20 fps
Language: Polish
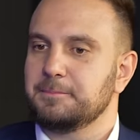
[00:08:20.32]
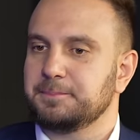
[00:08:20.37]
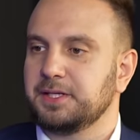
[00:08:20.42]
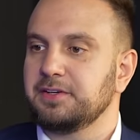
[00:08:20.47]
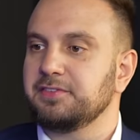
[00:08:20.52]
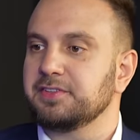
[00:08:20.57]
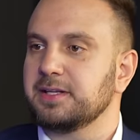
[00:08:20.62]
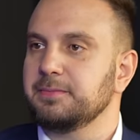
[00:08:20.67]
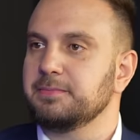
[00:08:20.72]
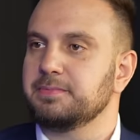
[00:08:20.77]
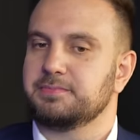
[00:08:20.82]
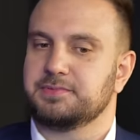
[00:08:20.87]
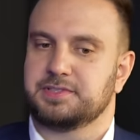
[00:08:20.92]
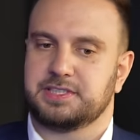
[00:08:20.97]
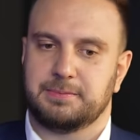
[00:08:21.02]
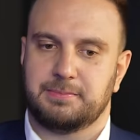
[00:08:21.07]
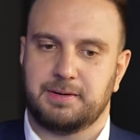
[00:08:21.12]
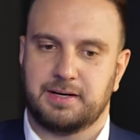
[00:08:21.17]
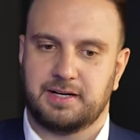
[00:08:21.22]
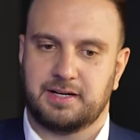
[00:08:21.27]
Y, przede wszystkim
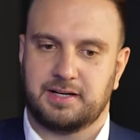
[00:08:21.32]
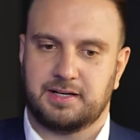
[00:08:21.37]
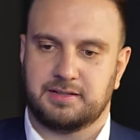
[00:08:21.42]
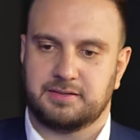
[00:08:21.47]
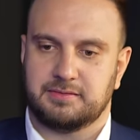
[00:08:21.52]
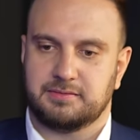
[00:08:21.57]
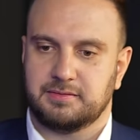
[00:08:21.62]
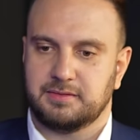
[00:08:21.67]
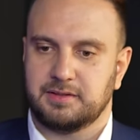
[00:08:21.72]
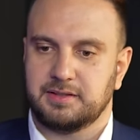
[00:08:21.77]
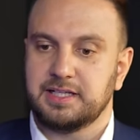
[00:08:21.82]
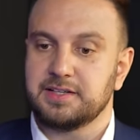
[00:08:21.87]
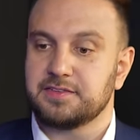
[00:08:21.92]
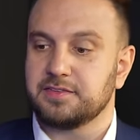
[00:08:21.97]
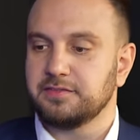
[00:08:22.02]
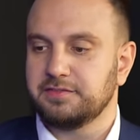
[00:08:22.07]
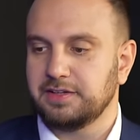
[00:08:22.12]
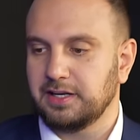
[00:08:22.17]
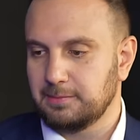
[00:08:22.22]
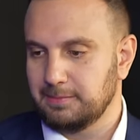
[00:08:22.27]
trzeba,
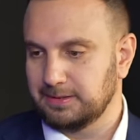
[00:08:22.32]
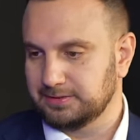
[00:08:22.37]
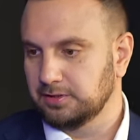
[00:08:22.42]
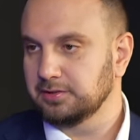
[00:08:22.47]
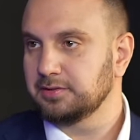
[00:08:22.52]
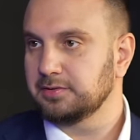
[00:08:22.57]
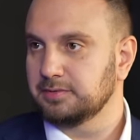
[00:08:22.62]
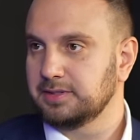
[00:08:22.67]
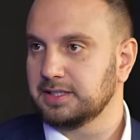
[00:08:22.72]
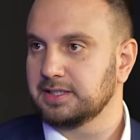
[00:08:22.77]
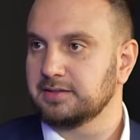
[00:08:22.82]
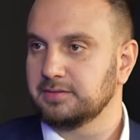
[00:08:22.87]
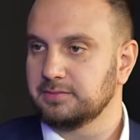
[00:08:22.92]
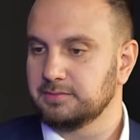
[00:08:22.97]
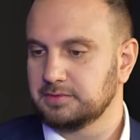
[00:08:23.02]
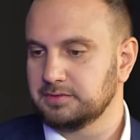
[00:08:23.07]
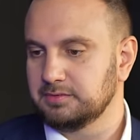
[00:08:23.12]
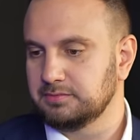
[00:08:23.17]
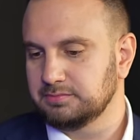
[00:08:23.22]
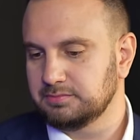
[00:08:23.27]
jest wiele metod, tak? Y,
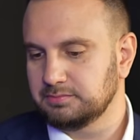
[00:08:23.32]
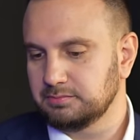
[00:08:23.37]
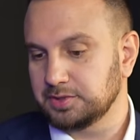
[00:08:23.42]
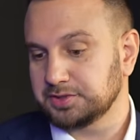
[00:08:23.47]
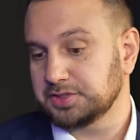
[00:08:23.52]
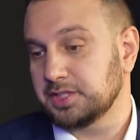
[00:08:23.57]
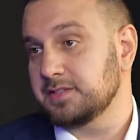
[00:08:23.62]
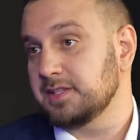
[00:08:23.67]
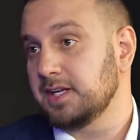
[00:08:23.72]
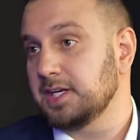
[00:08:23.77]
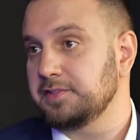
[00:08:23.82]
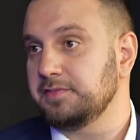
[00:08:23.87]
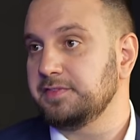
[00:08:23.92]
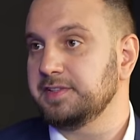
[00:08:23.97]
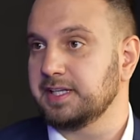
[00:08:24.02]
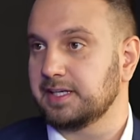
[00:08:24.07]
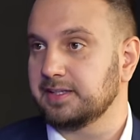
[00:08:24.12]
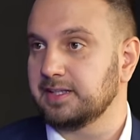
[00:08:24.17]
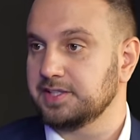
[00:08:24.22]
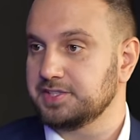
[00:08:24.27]
można znaleźć
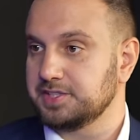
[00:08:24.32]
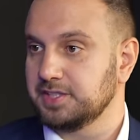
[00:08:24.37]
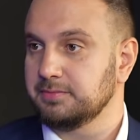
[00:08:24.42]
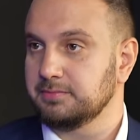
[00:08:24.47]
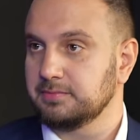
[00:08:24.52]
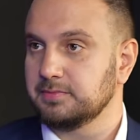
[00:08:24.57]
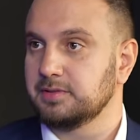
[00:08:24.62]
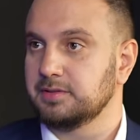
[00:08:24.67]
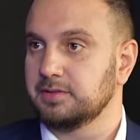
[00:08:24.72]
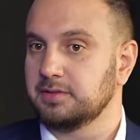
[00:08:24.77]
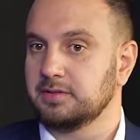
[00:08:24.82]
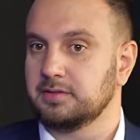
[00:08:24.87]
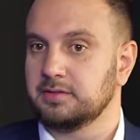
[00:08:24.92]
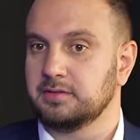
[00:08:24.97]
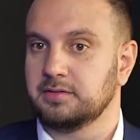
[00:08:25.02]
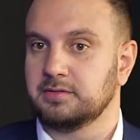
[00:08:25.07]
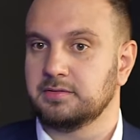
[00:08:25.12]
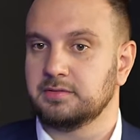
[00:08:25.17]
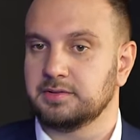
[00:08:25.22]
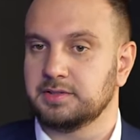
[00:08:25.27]
w internecie
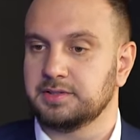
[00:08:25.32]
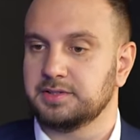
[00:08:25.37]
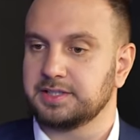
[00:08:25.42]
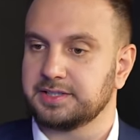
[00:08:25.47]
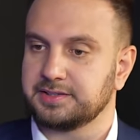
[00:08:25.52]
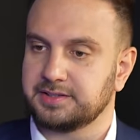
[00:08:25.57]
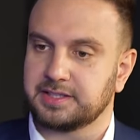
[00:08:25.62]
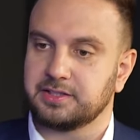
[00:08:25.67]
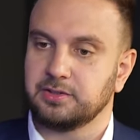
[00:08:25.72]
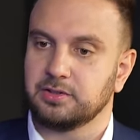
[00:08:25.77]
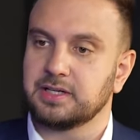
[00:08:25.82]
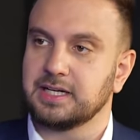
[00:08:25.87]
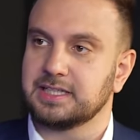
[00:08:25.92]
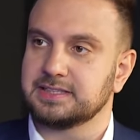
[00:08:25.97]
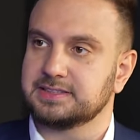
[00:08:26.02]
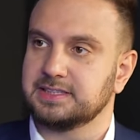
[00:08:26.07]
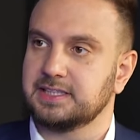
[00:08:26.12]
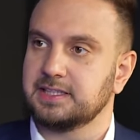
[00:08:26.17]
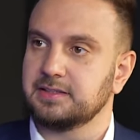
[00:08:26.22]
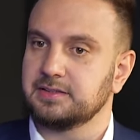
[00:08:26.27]
y, takie
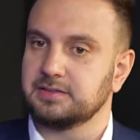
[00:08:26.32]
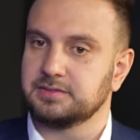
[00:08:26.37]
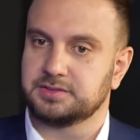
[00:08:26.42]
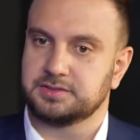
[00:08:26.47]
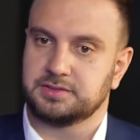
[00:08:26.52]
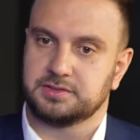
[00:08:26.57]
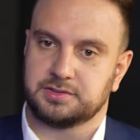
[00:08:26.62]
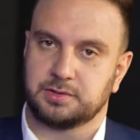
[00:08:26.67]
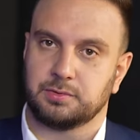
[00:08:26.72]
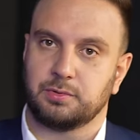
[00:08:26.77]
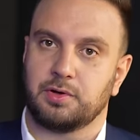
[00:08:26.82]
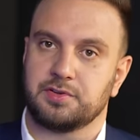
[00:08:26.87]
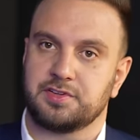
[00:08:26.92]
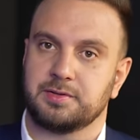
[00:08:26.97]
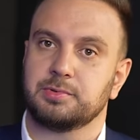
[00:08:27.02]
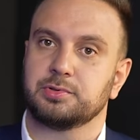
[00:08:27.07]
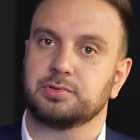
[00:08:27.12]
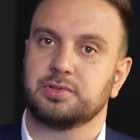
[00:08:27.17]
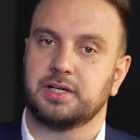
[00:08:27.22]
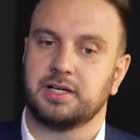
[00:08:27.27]
okazje okazje. Są
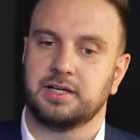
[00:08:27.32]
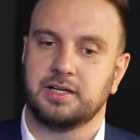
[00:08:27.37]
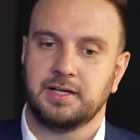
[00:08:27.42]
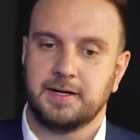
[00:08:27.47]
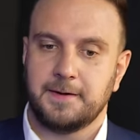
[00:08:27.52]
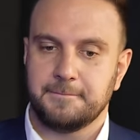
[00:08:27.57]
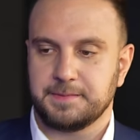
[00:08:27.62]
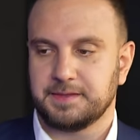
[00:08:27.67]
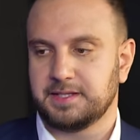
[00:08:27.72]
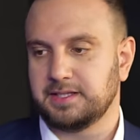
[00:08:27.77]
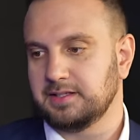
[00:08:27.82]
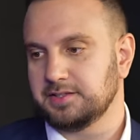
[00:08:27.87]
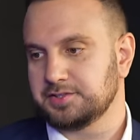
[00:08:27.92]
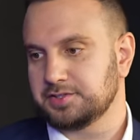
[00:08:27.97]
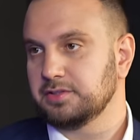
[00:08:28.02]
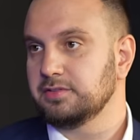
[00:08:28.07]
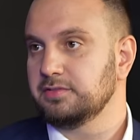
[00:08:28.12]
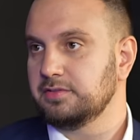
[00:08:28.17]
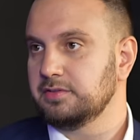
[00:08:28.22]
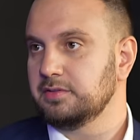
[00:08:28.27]
osoby, które
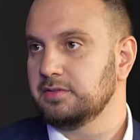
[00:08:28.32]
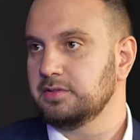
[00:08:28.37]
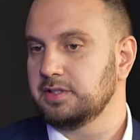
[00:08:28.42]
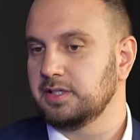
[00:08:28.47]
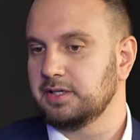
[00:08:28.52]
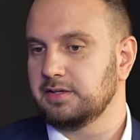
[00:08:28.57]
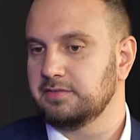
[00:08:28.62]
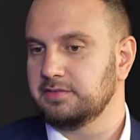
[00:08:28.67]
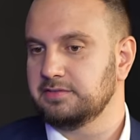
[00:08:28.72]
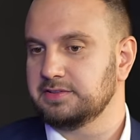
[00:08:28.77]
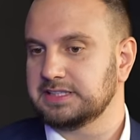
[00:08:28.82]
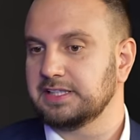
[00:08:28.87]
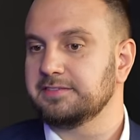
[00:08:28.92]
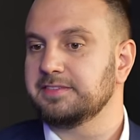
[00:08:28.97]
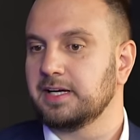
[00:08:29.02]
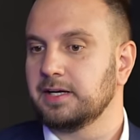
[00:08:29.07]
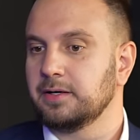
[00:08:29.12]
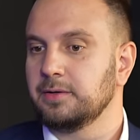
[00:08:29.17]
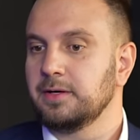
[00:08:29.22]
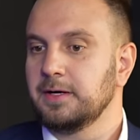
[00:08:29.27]
też y, je
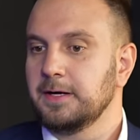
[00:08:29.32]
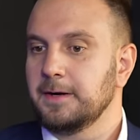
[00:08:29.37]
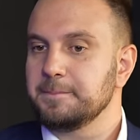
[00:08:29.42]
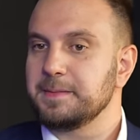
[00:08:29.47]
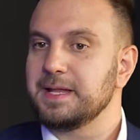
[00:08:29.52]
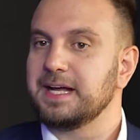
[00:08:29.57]
wystawiają,